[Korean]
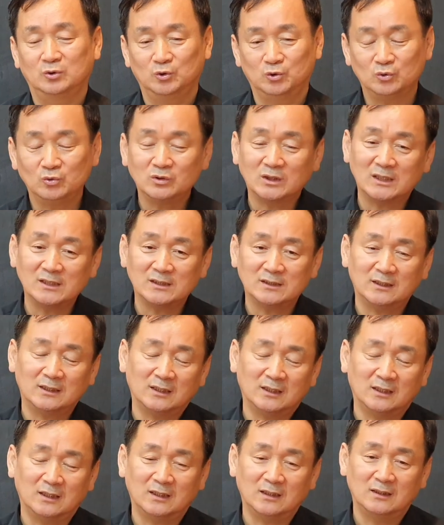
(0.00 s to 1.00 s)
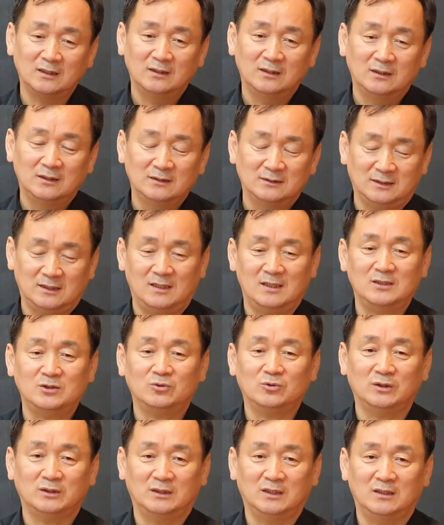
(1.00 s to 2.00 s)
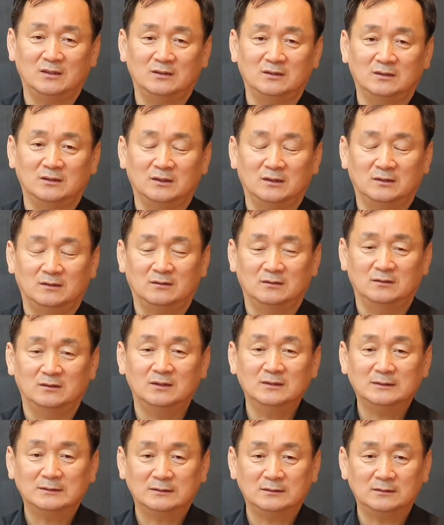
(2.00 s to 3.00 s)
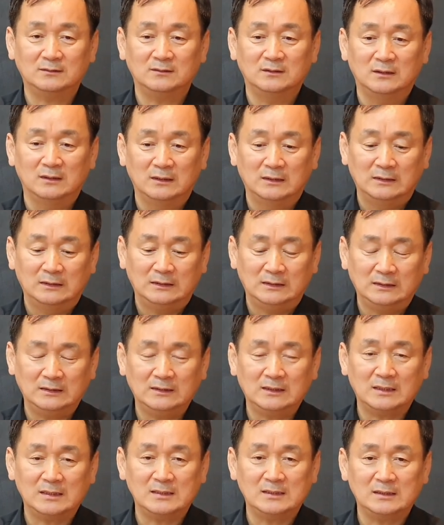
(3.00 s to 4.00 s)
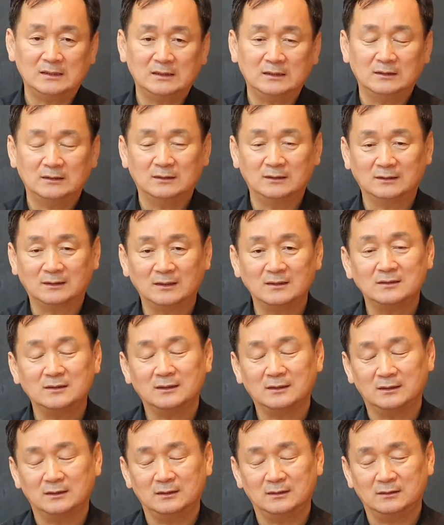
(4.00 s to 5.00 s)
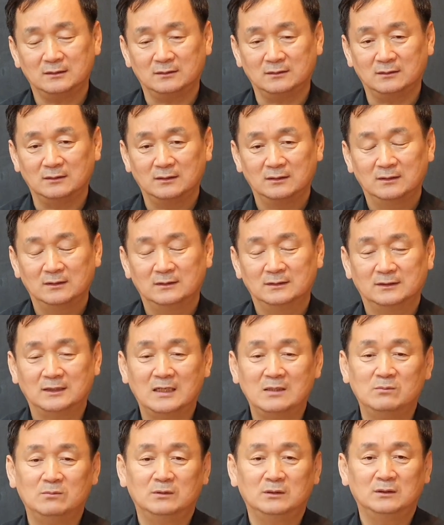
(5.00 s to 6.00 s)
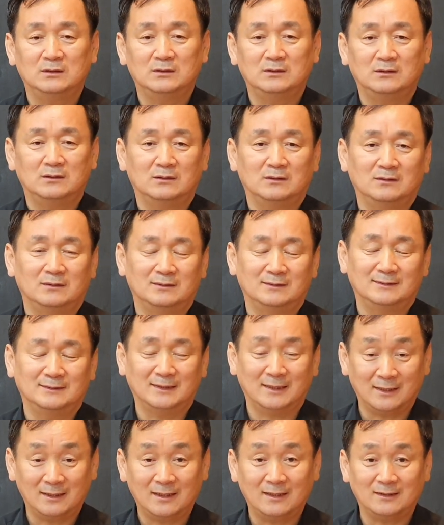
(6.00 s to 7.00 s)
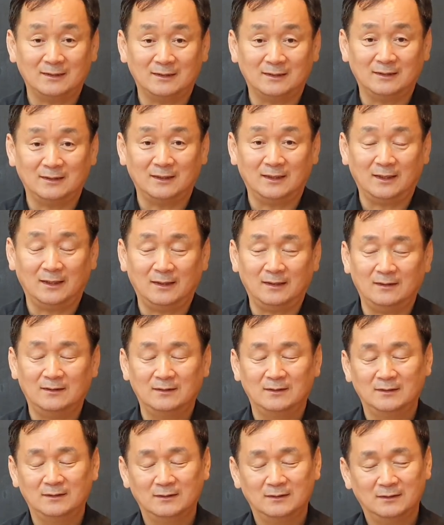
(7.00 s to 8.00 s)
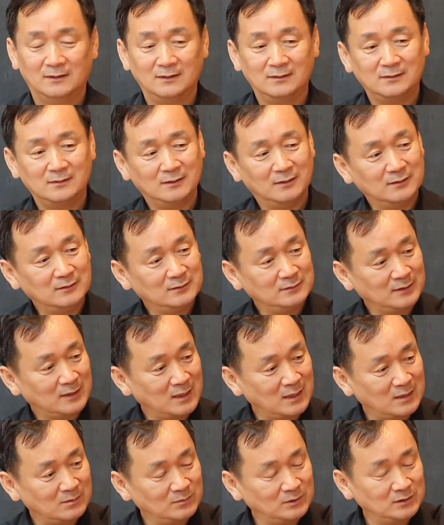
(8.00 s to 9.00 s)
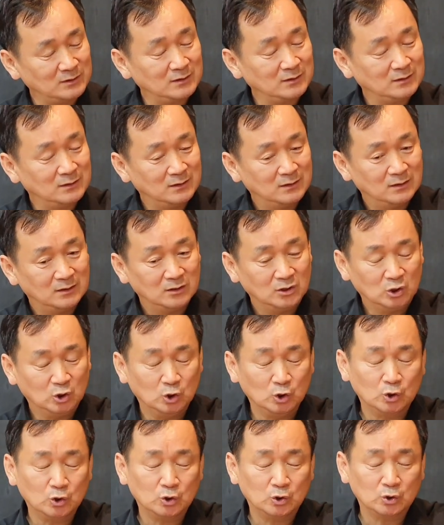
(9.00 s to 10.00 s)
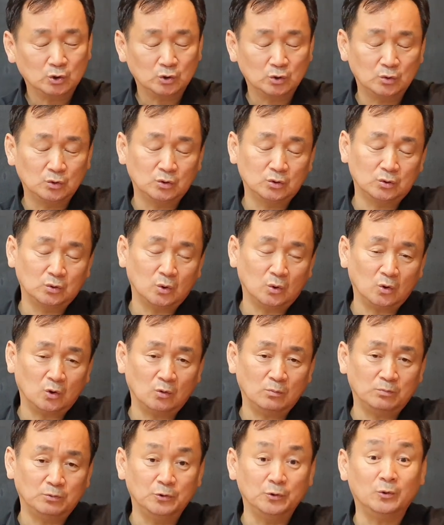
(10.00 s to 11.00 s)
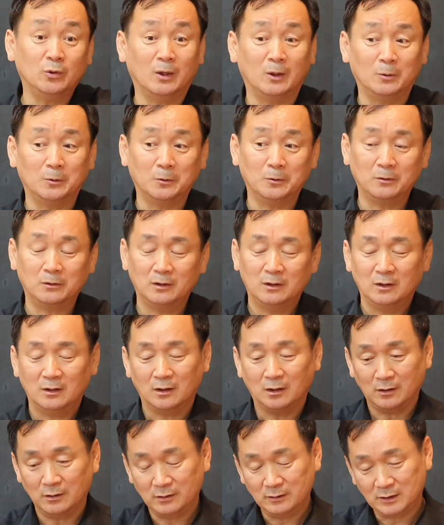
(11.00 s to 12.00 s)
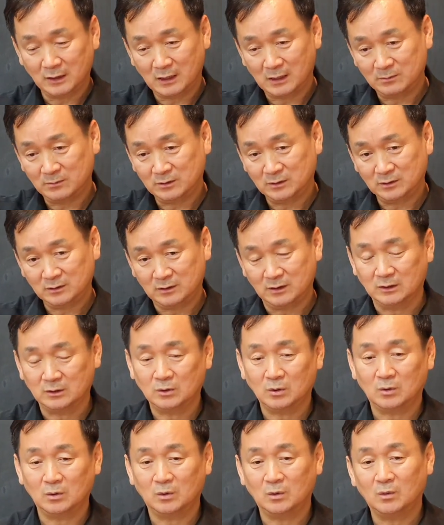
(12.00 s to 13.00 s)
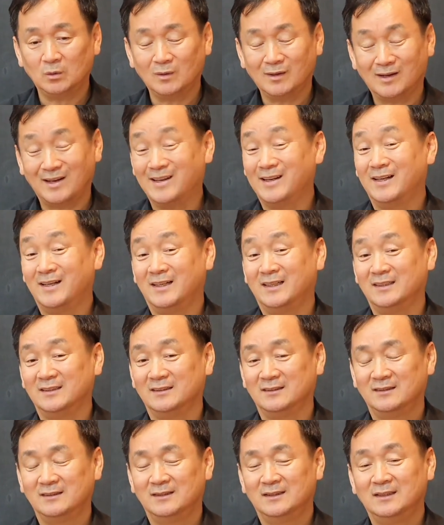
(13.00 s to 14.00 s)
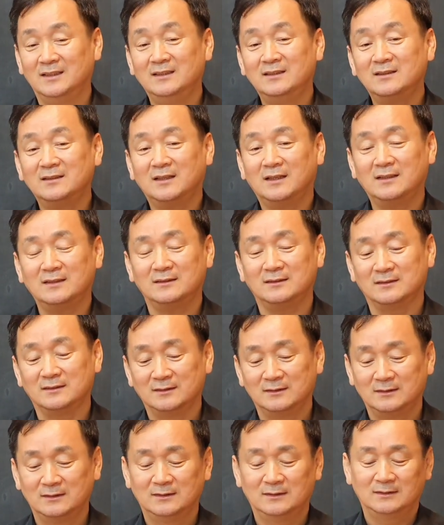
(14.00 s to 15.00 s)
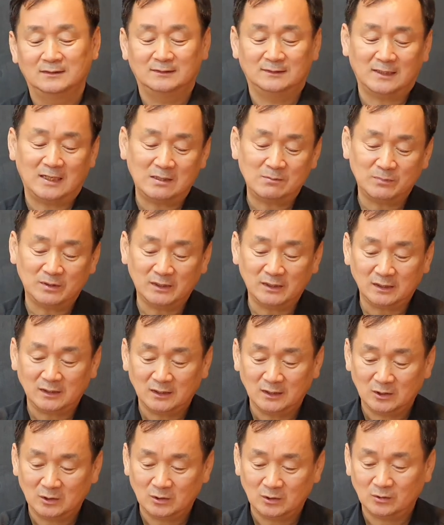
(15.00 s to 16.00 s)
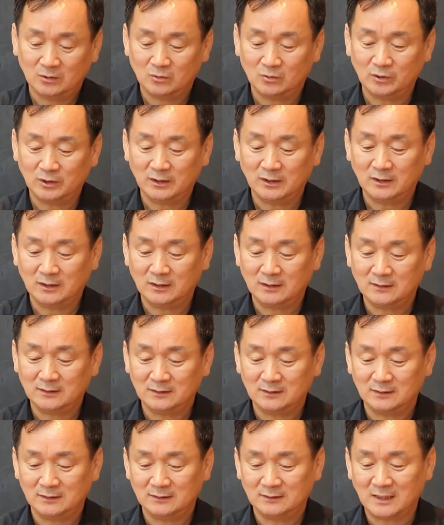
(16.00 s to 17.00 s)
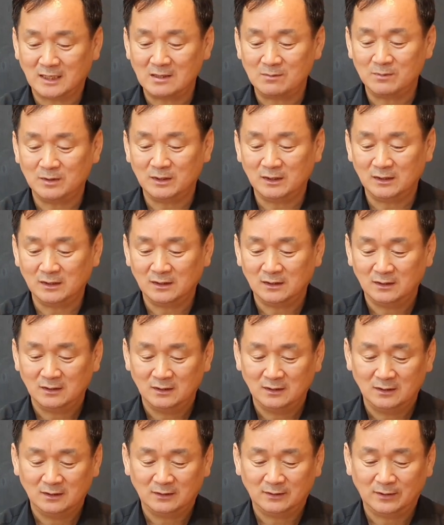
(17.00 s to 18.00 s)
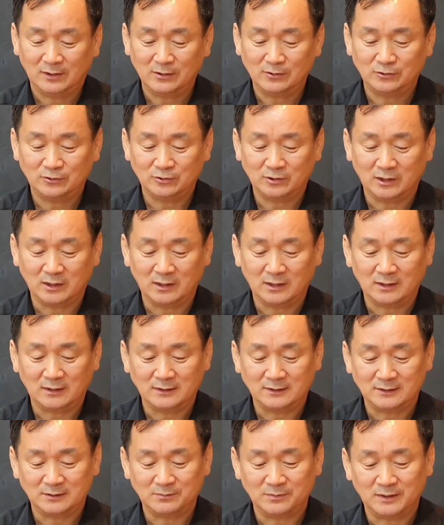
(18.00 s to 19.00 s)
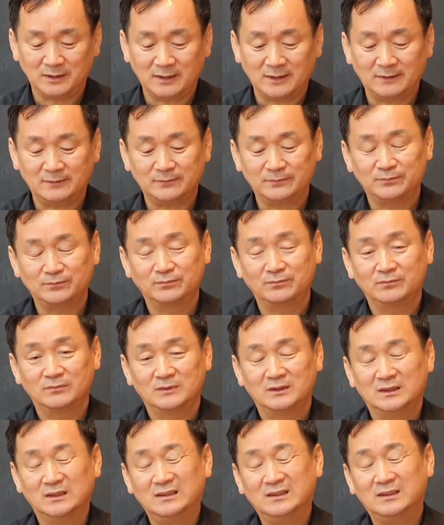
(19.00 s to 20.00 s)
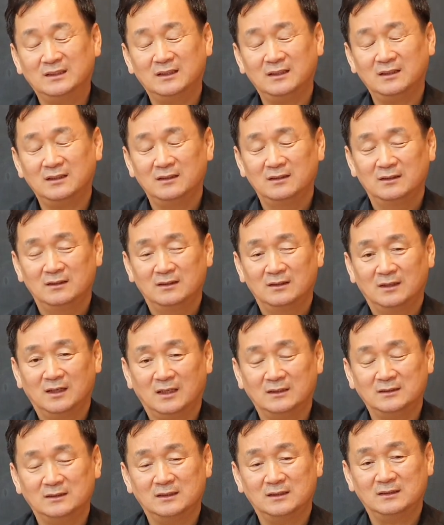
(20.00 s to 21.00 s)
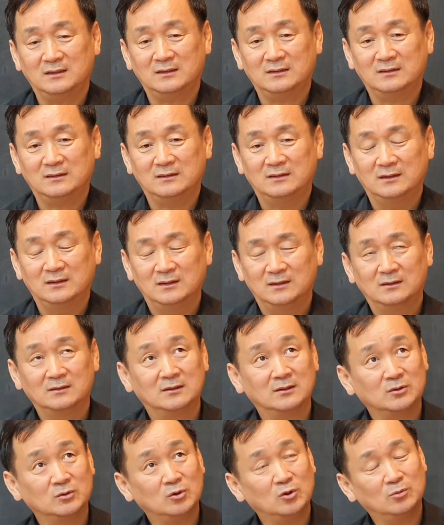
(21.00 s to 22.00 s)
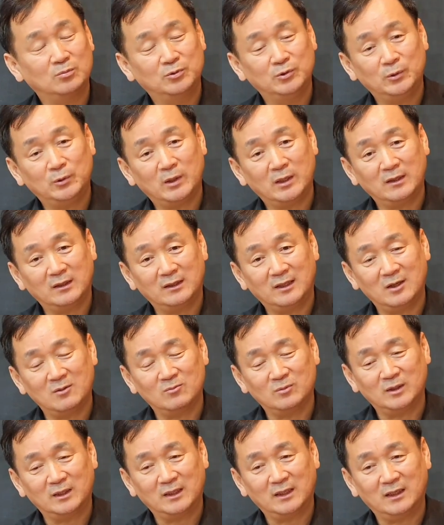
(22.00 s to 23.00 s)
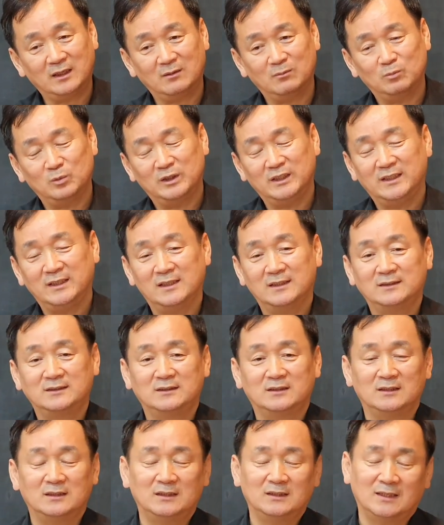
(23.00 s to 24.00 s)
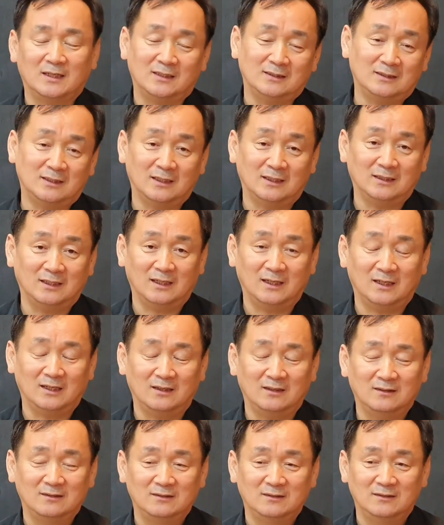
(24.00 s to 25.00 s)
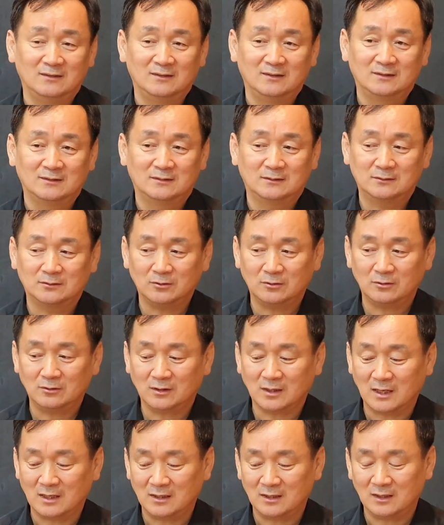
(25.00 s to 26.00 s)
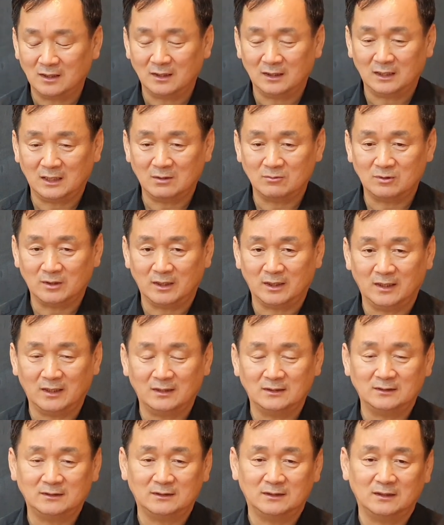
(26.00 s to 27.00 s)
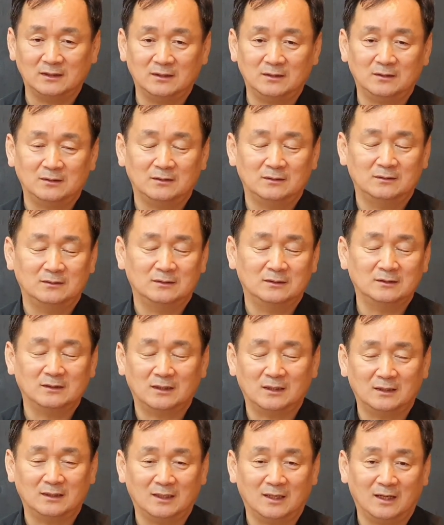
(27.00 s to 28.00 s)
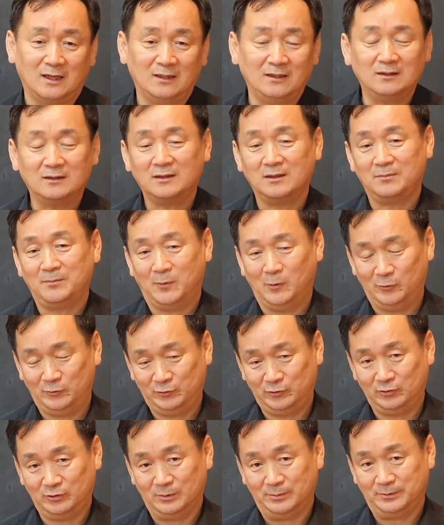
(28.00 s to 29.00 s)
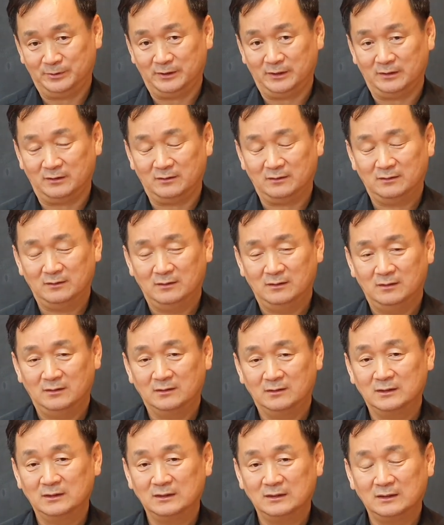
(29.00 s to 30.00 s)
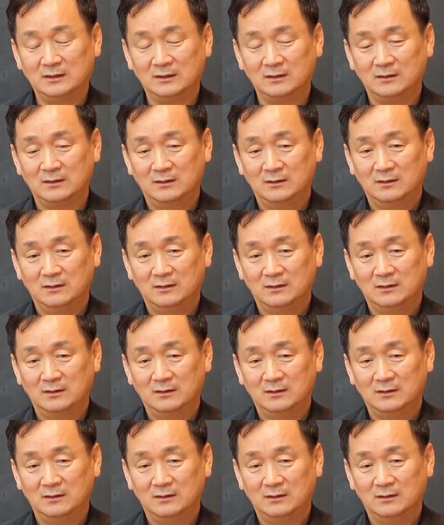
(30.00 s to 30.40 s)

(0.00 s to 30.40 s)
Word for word: 중간지대가 사라지고 있다는 거예요. 그것은 인간이 극단적인 삶을 살아야 되는데 어, 어느 사람은 극도로 부유하고 어느 사람은 극도로 가난한 이러한 삶이 우리 삶이 될 수가 있습니다. 그때 가장 극도로 부유하기 때문에 뭐 인간성이 가득하다. 극도로 가난하기 때문에 인간성이 처절하다. 이렇게 볼 수는 없어요. 그러나